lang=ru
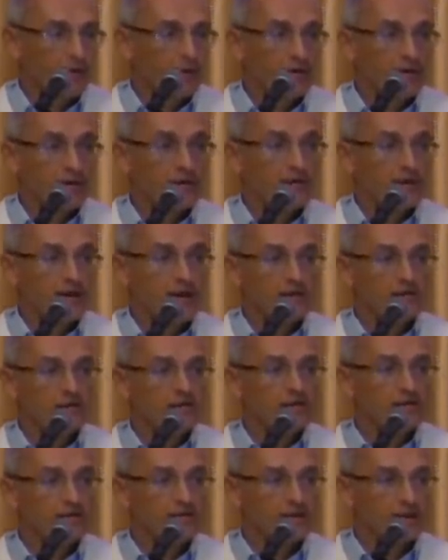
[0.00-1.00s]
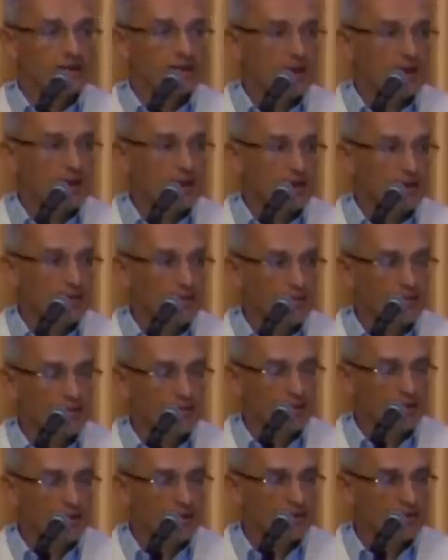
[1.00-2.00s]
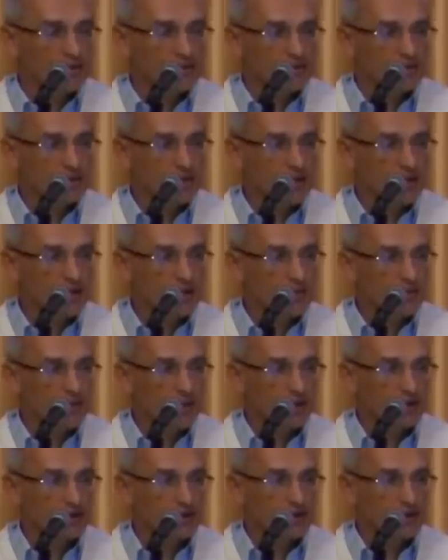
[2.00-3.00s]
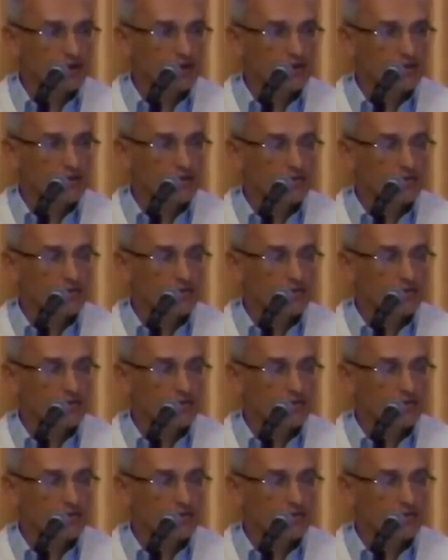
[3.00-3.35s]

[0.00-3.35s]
Она сразу же взяла ребенка на воспитание, мальчика.